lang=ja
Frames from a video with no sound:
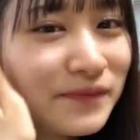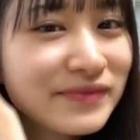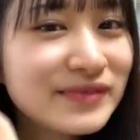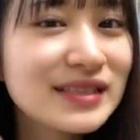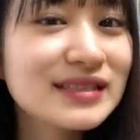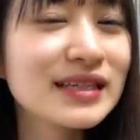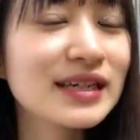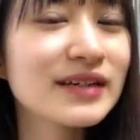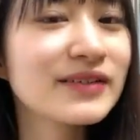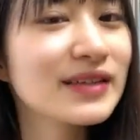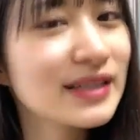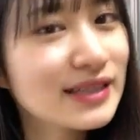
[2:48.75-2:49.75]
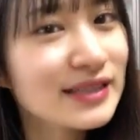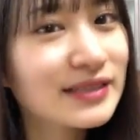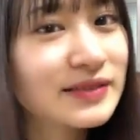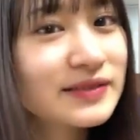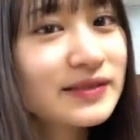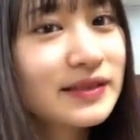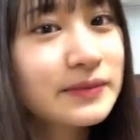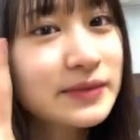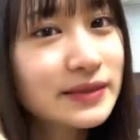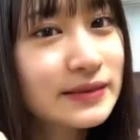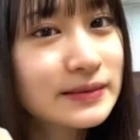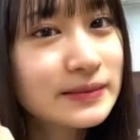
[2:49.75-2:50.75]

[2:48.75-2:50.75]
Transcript: ジェイさんかわいいありがとうございます